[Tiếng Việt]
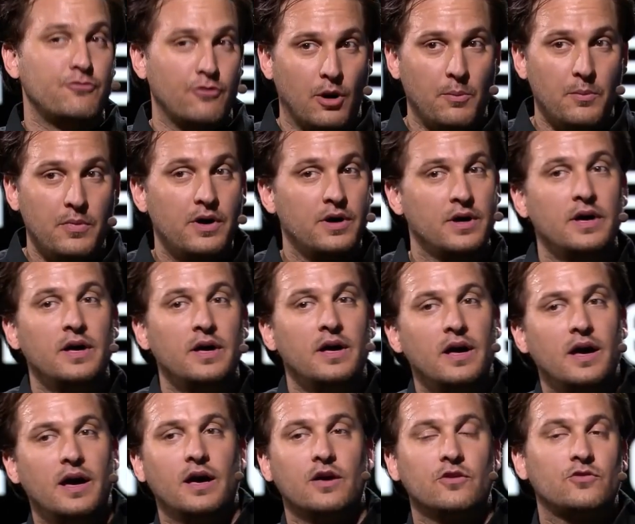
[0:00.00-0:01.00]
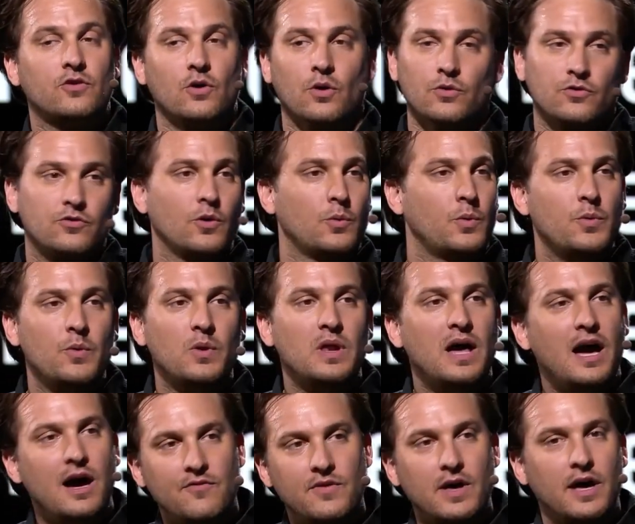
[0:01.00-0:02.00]
chuẩn bị chúng trong một vài ngày trước
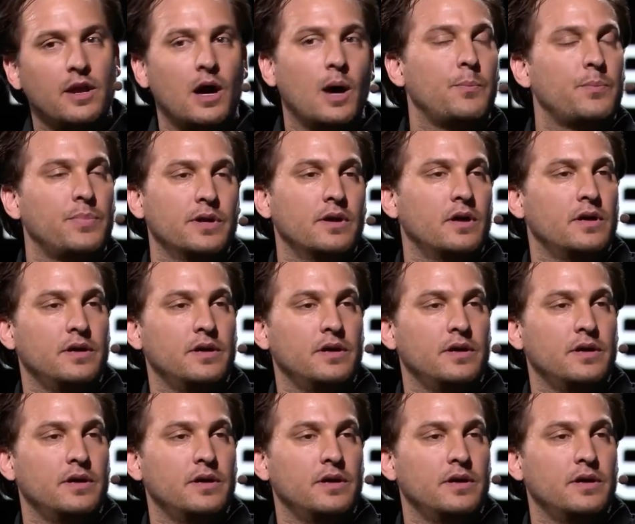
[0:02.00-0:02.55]
mỗi lần rơi.